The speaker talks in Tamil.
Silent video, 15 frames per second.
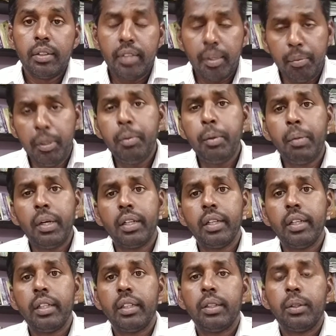சமீபமாக
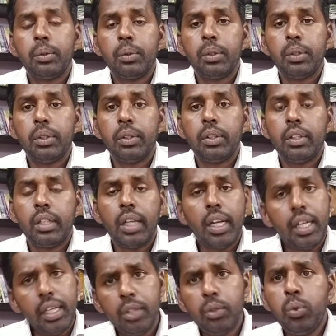ஒரு
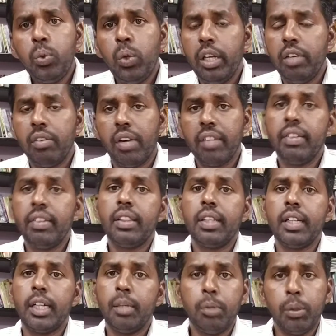நல்ல நூலை வாசித்த
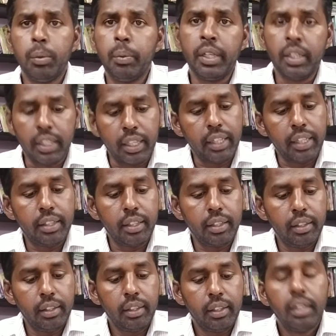அனுபவம் எனக்கு
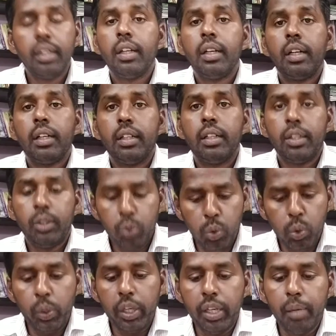கிடைத்தது
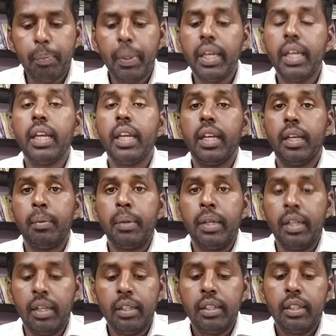நூலுடைய பெயர் என்ன
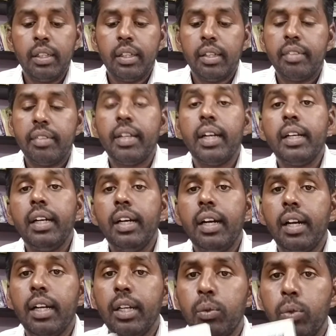அப்படின்னா
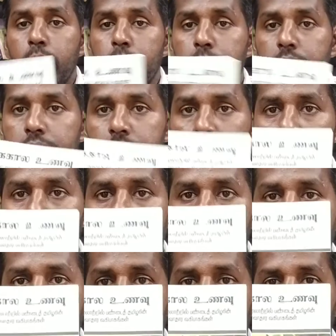சங்ககால உணவு
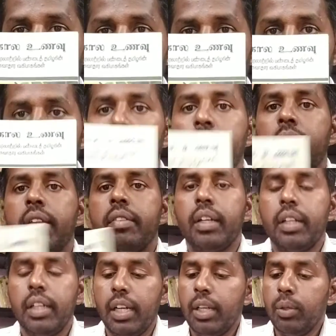
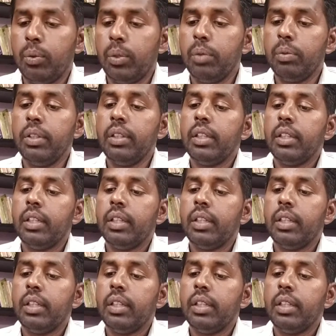சங்ககால உணவு